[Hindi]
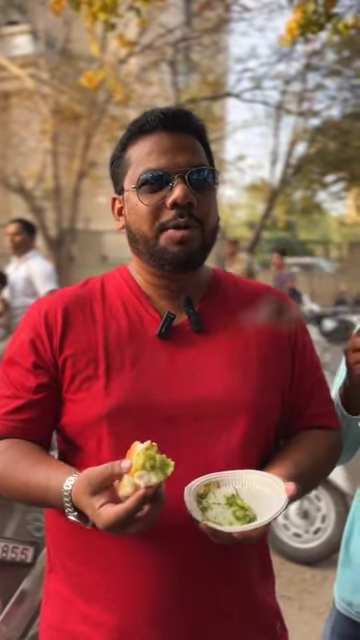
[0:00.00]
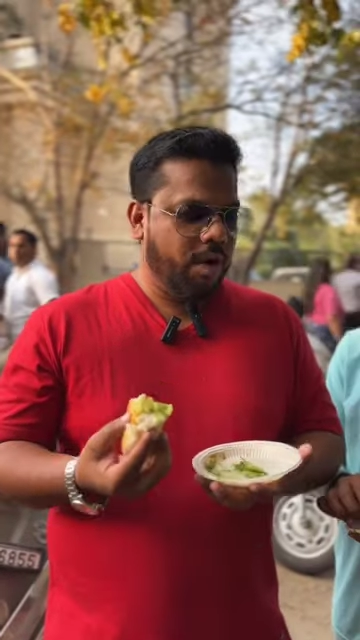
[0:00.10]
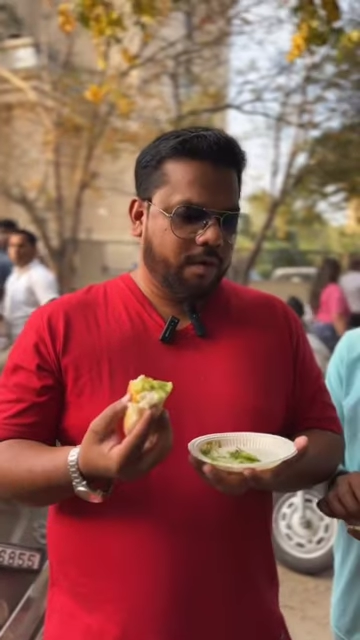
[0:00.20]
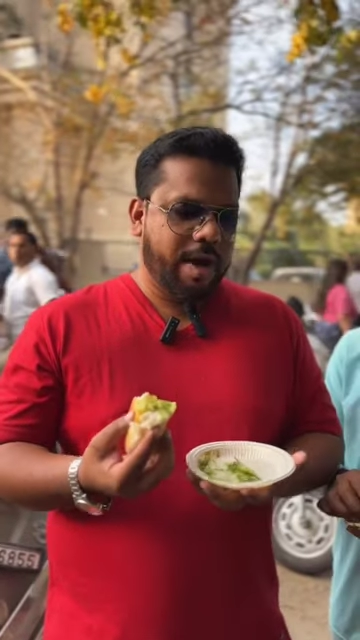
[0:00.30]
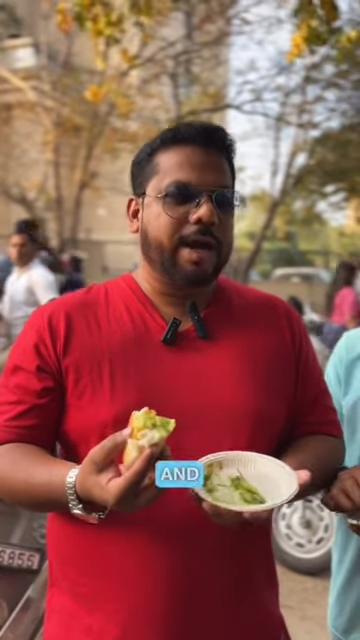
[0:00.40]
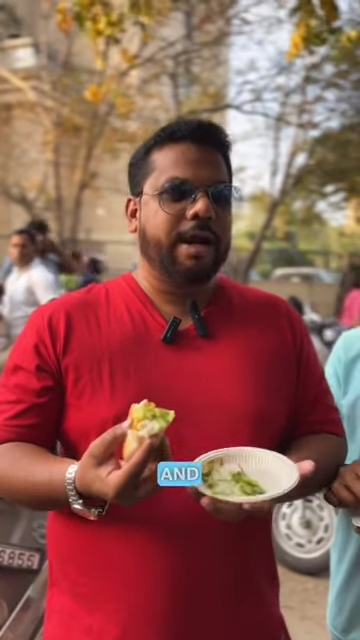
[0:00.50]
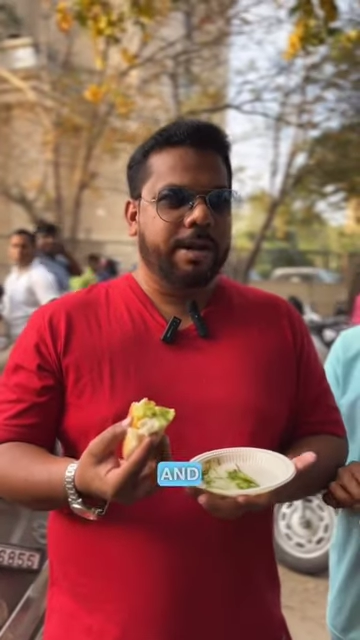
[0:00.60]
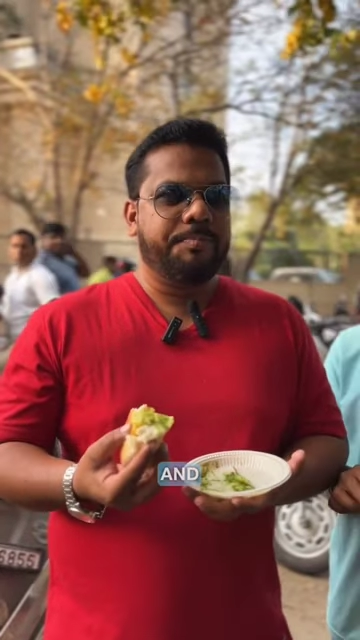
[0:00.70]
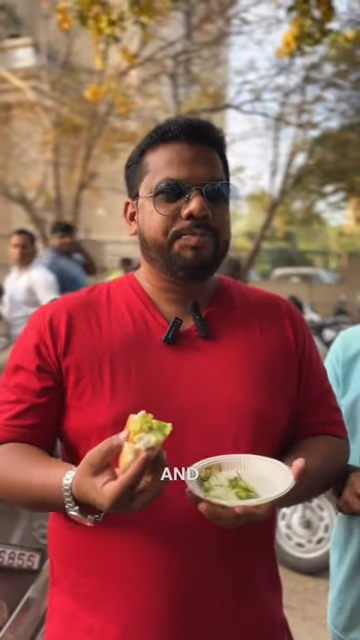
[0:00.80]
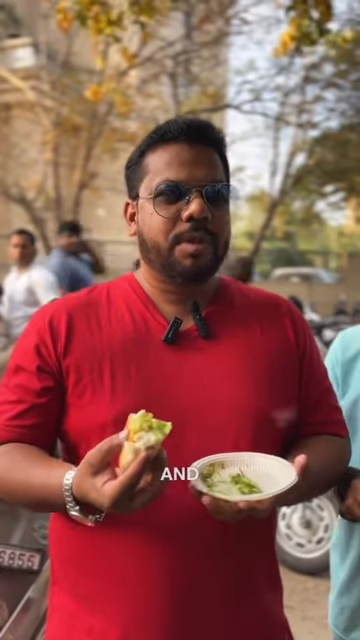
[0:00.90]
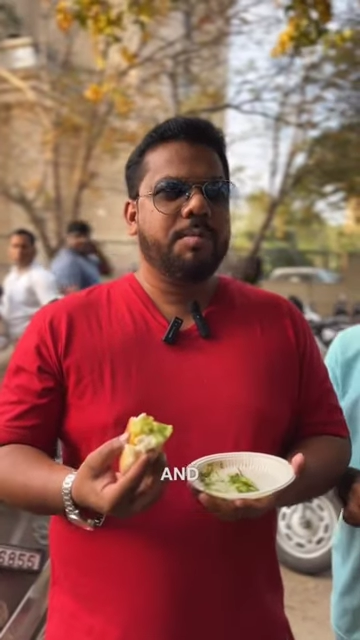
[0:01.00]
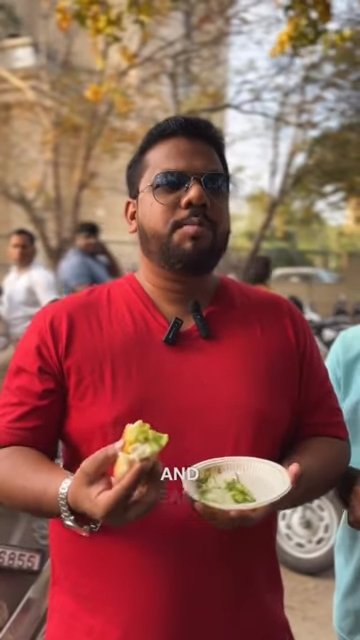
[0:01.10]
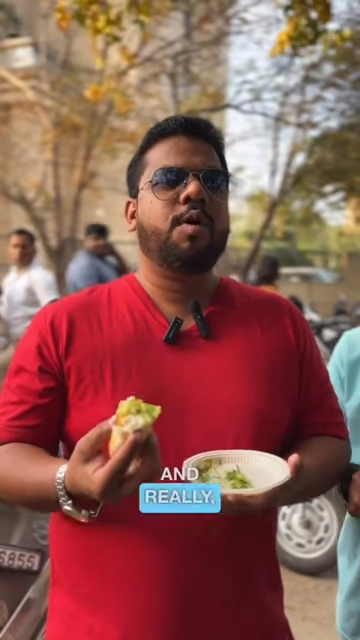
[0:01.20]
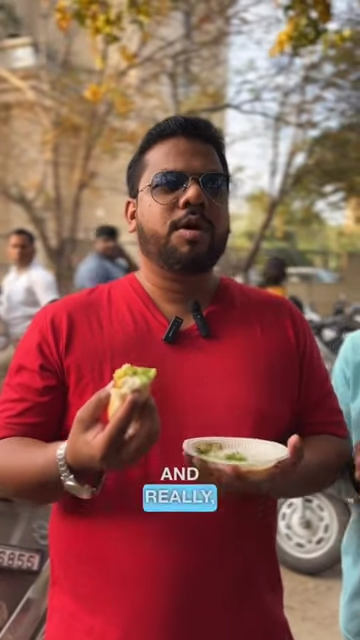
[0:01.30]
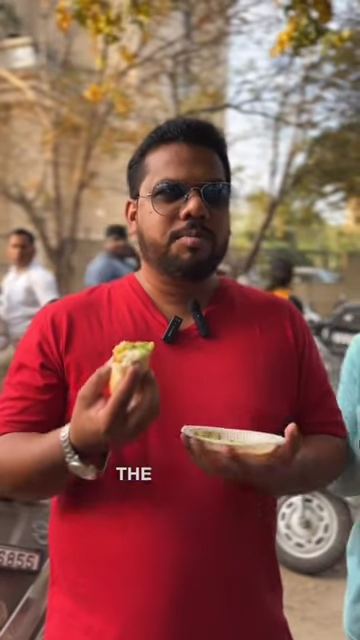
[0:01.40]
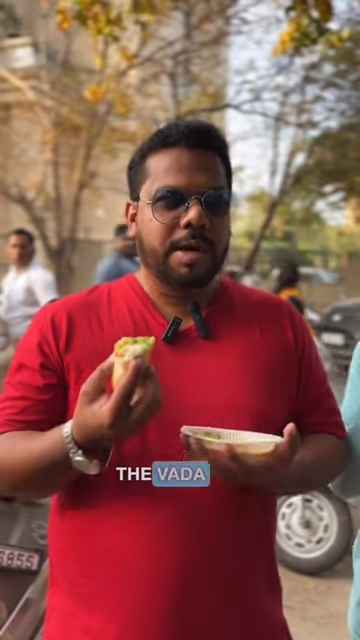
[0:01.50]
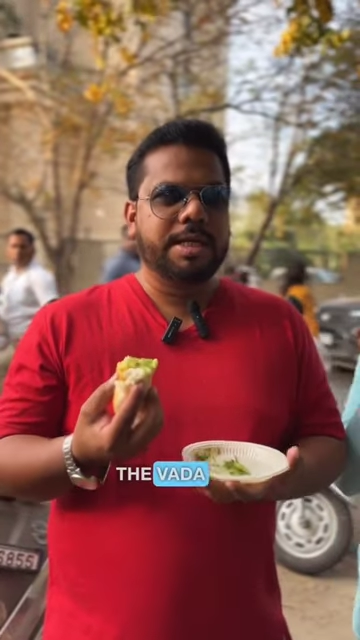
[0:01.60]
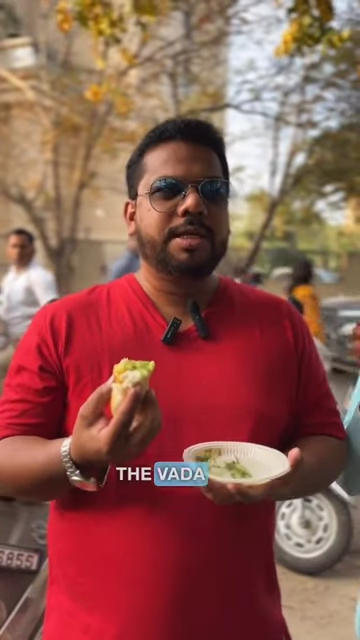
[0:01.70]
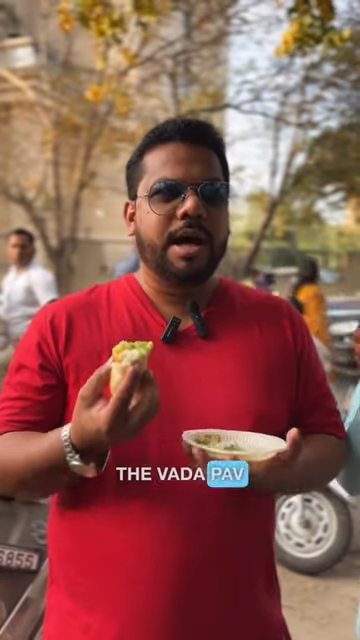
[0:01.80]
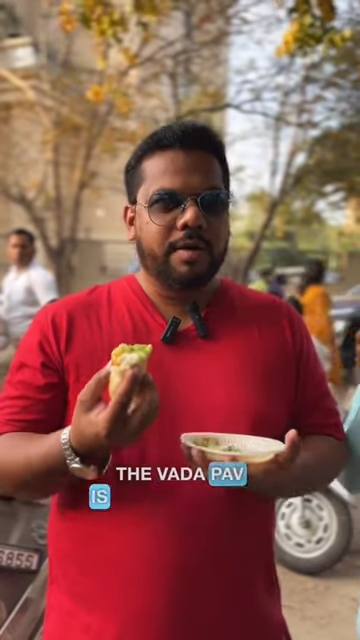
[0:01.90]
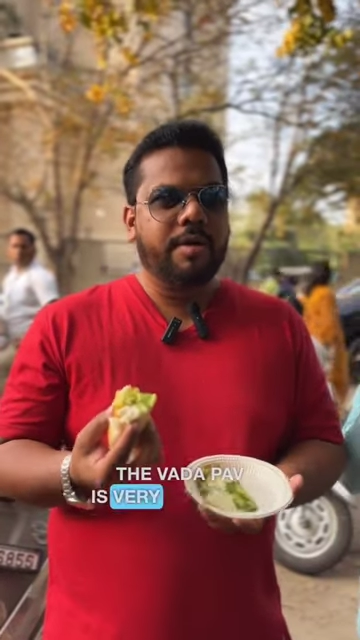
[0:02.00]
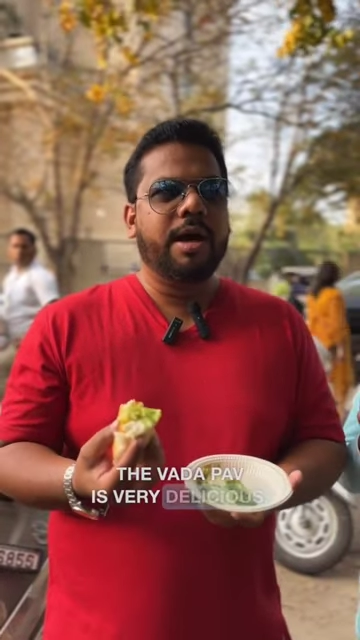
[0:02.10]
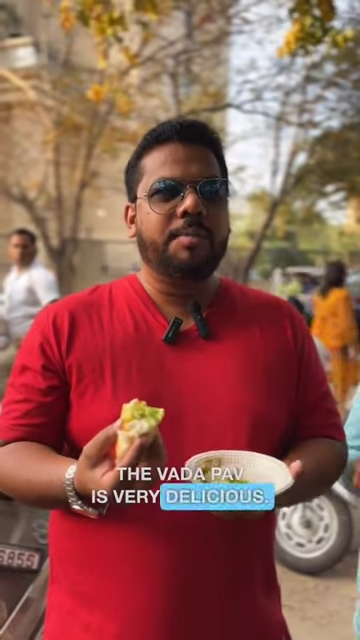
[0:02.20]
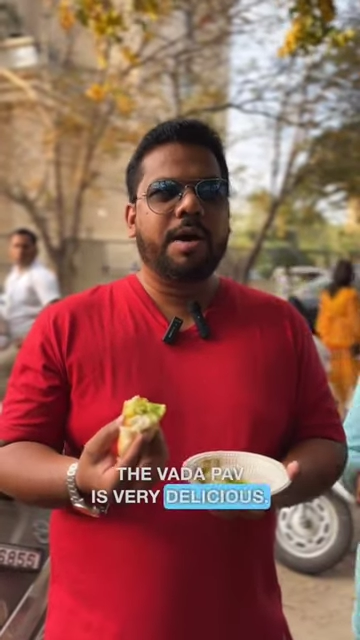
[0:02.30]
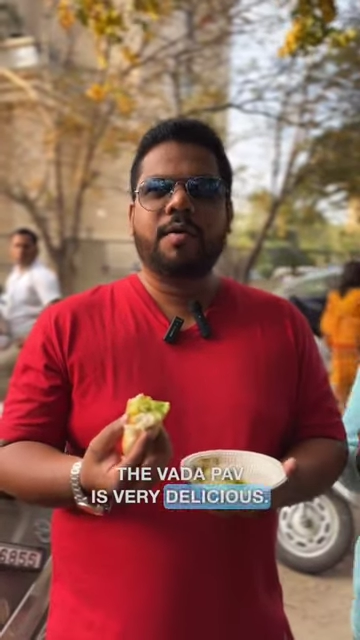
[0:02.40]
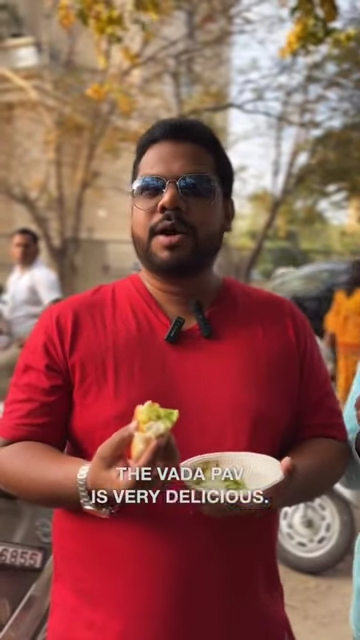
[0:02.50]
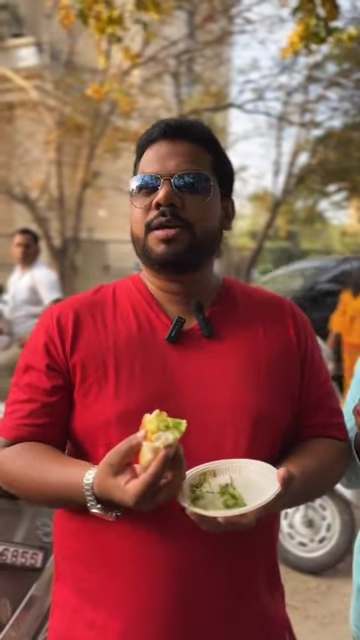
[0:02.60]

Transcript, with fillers: और वाकई बहुत मजेदार बड़ा पाव है